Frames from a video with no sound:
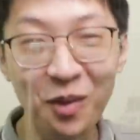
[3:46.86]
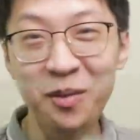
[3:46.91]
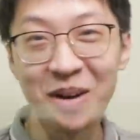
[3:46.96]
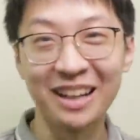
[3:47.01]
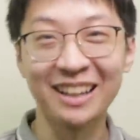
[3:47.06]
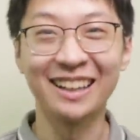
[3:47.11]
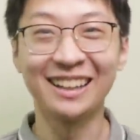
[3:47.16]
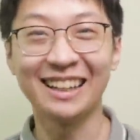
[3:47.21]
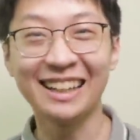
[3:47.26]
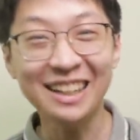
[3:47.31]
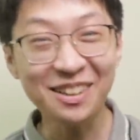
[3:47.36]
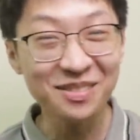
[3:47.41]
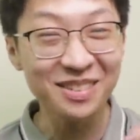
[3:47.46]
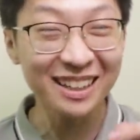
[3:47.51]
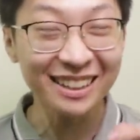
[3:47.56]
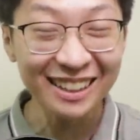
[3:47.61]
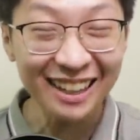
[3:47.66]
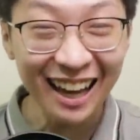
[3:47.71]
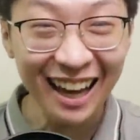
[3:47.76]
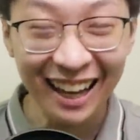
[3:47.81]
Oh my god, ini
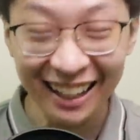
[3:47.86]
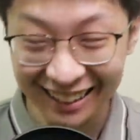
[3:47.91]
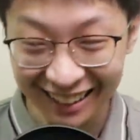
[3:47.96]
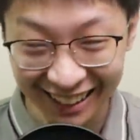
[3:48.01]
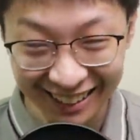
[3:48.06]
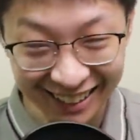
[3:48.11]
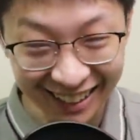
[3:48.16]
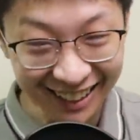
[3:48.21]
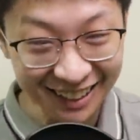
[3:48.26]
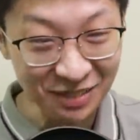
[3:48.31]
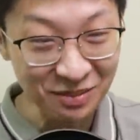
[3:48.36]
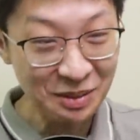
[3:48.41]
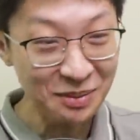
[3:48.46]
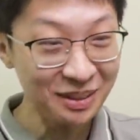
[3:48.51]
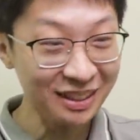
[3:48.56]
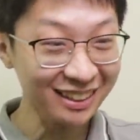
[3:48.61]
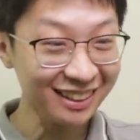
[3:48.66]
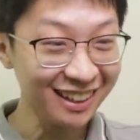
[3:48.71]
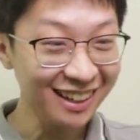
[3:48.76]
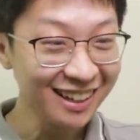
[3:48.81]
berarti jangan-jangan
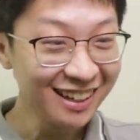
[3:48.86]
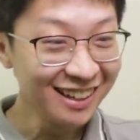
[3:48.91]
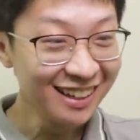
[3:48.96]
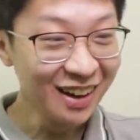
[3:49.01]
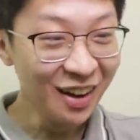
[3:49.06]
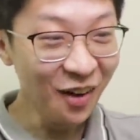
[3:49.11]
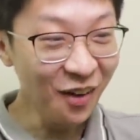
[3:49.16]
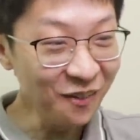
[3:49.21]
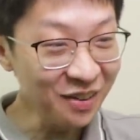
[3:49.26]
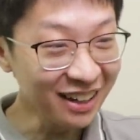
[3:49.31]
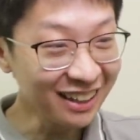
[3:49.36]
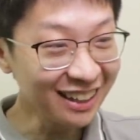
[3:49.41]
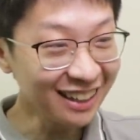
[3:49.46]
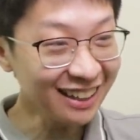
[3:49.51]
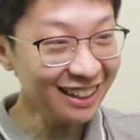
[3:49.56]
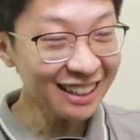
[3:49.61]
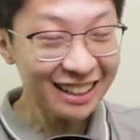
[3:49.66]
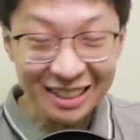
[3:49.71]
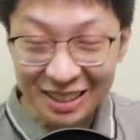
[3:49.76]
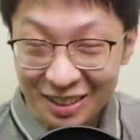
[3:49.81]
teman-teman. Oh my god,
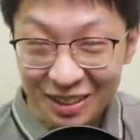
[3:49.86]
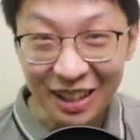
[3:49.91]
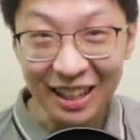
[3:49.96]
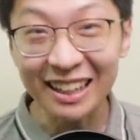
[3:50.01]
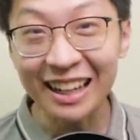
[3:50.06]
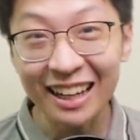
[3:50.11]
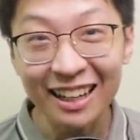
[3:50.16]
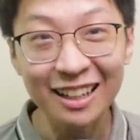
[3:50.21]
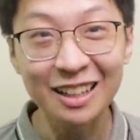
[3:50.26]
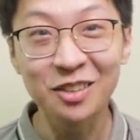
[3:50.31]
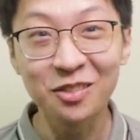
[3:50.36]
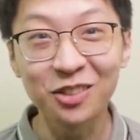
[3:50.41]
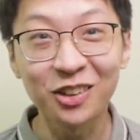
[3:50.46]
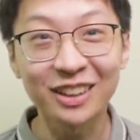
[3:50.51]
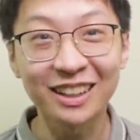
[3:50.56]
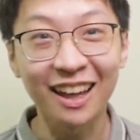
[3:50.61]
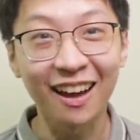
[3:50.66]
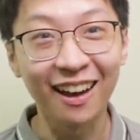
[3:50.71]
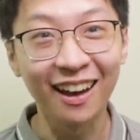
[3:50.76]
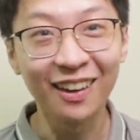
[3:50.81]
ini ini ada di
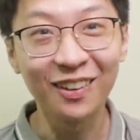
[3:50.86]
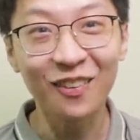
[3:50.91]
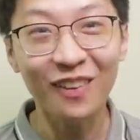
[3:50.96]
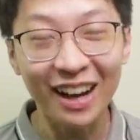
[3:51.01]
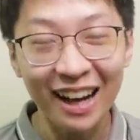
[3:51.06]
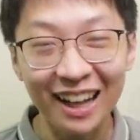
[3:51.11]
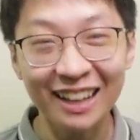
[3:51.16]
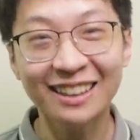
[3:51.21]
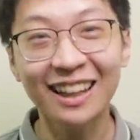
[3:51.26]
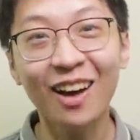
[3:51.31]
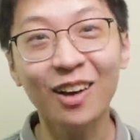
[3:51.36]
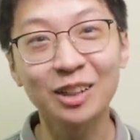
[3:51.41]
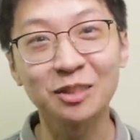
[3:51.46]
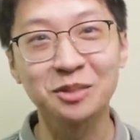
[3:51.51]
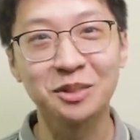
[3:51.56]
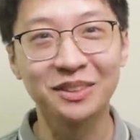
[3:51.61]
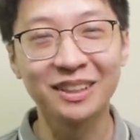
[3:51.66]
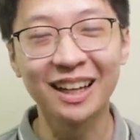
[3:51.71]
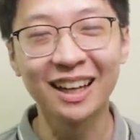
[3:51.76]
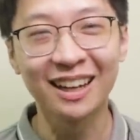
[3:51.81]
vote ya? Gue kagak tahu
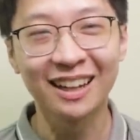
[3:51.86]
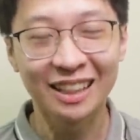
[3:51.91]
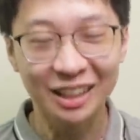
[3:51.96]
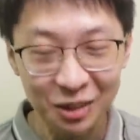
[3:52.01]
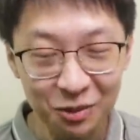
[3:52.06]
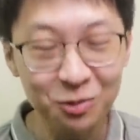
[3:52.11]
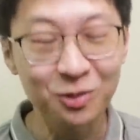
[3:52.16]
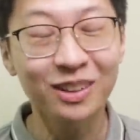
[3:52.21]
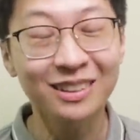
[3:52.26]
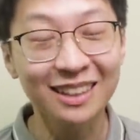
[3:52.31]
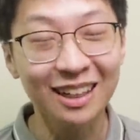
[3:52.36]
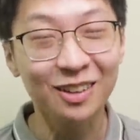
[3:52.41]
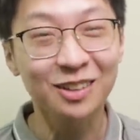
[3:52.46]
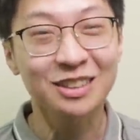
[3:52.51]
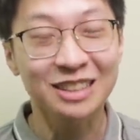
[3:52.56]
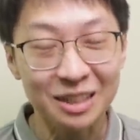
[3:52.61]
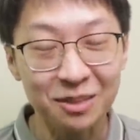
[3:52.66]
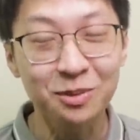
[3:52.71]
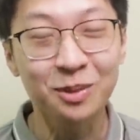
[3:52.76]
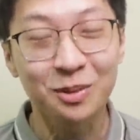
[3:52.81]
tuh ya. Hidup gue terlalu
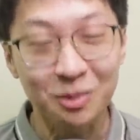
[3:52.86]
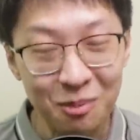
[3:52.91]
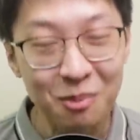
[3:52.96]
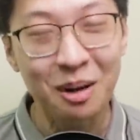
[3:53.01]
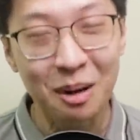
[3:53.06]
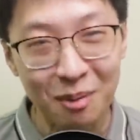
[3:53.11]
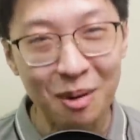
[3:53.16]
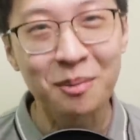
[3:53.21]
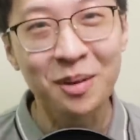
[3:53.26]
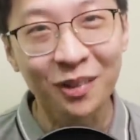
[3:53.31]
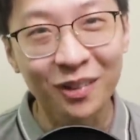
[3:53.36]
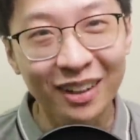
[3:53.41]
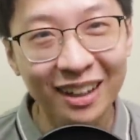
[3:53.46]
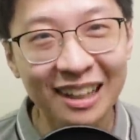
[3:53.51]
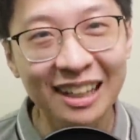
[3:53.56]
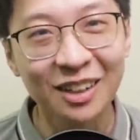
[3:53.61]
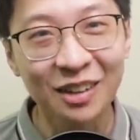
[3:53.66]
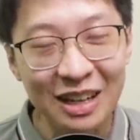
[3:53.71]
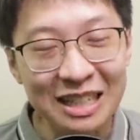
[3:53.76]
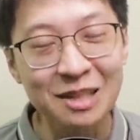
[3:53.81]
sibuk beberapa minggu
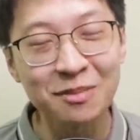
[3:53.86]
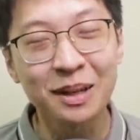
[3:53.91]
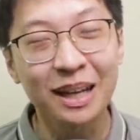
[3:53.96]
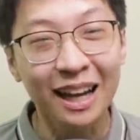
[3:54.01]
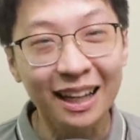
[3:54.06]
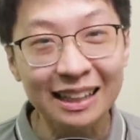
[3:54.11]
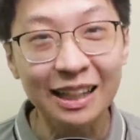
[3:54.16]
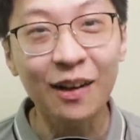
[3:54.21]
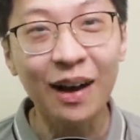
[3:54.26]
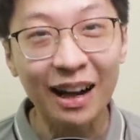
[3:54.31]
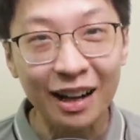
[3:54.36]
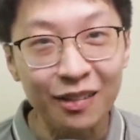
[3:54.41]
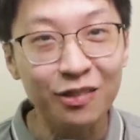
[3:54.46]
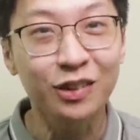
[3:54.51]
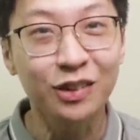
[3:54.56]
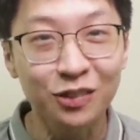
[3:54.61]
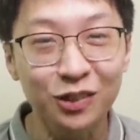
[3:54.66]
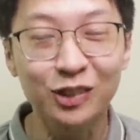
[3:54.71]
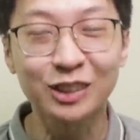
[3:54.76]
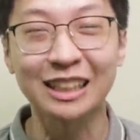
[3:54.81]
ini gue sampai gak tahu ada
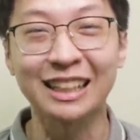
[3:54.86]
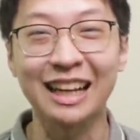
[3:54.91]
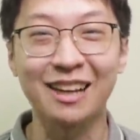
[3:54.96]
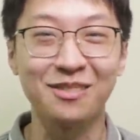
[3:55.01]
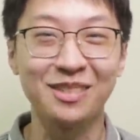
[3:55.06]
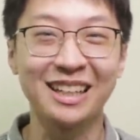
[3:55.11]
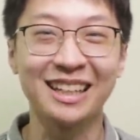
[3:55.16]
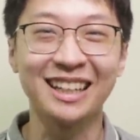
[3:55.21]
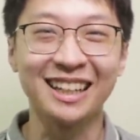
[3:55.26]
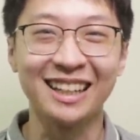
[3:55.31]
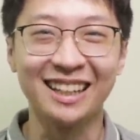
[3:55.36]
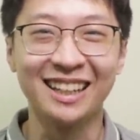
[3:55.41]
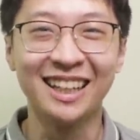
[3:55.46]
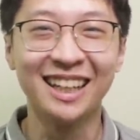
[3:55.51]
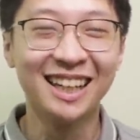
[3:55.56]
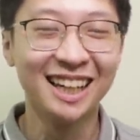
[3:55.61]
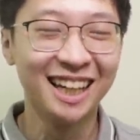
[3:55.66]
vote vote kayak begini.